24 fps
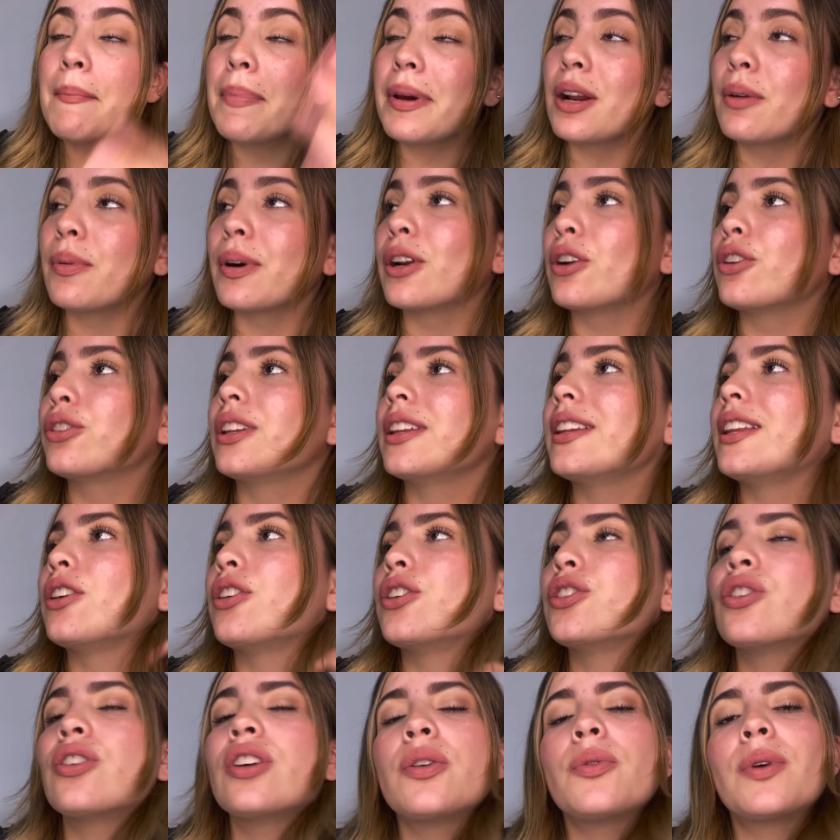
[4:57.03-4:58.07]
Pero bueno, te digo,
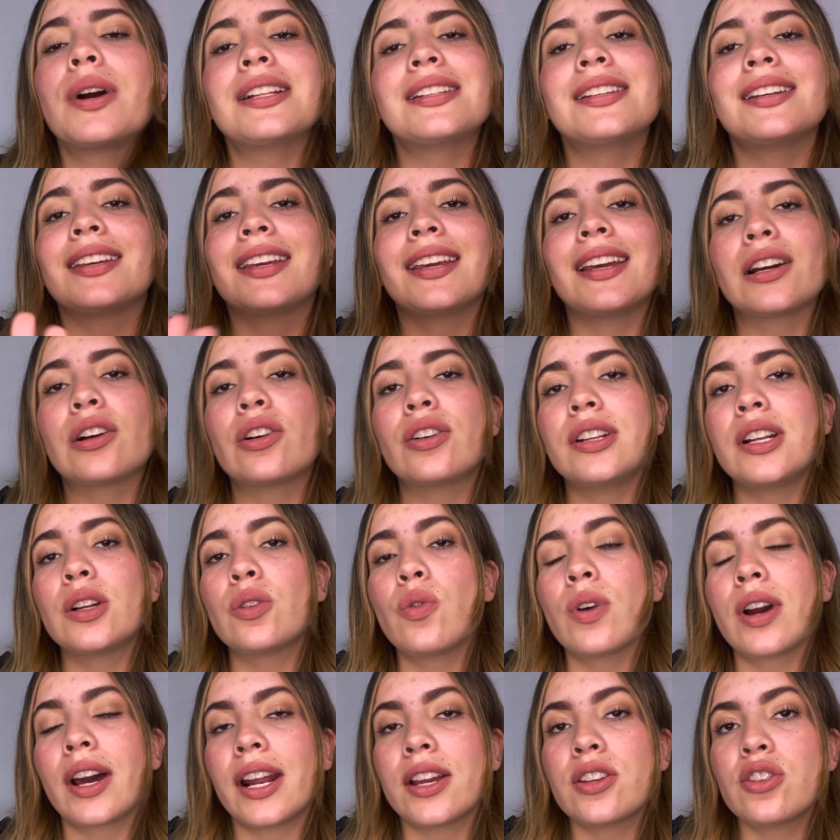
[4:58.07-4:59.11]
yo igual seguía con el
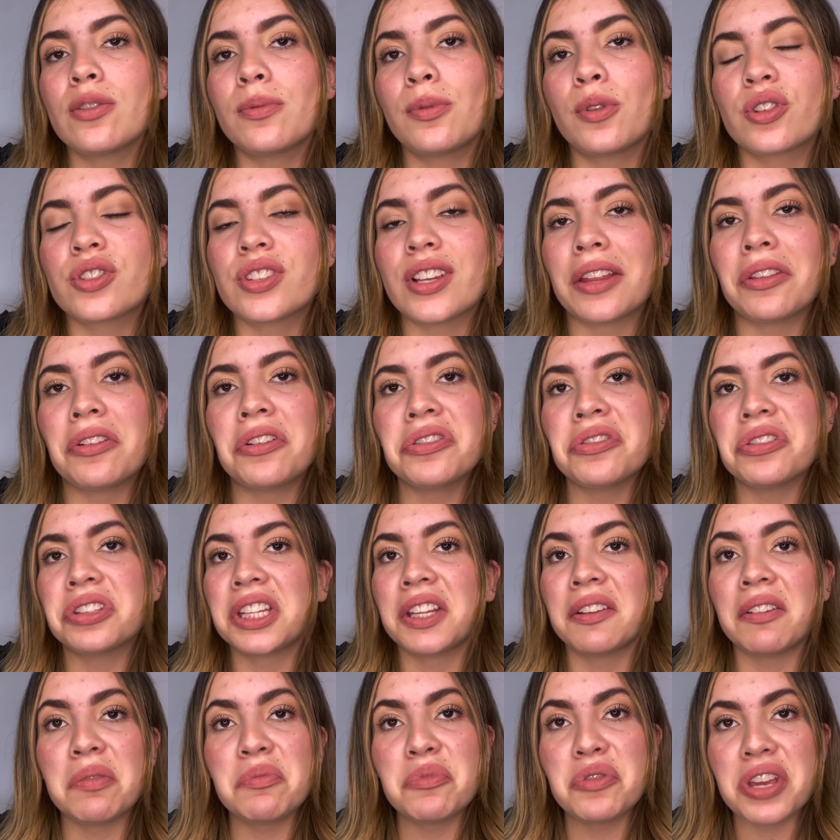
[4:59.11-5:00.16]
cucaracho boxeador. Yo
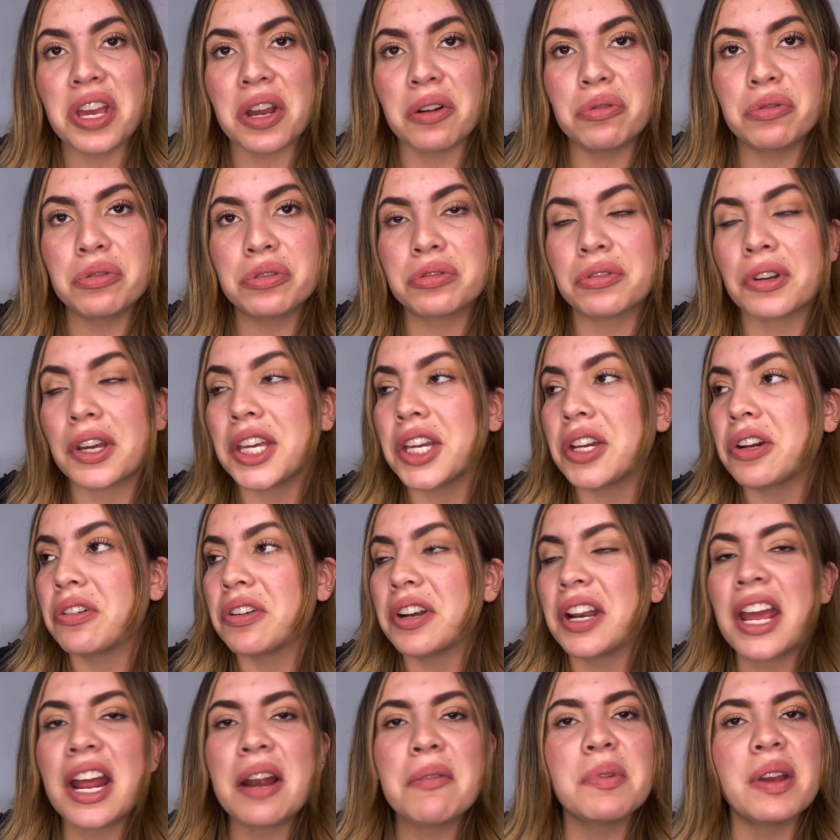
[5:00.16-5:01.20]
estaba muy a gusto ahí con
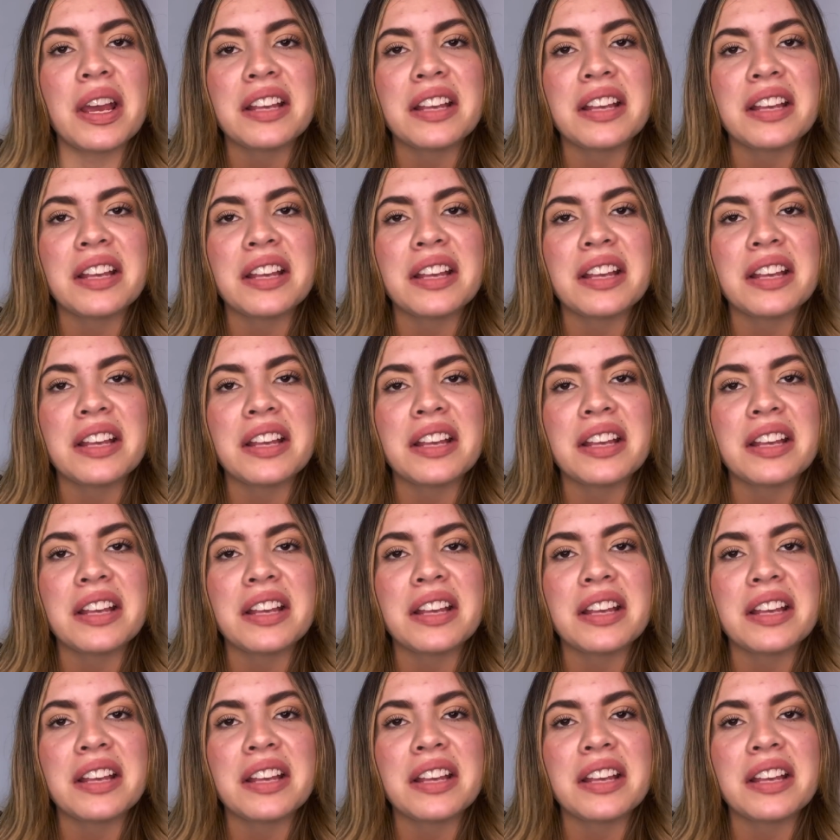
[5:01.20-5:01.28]
él, ya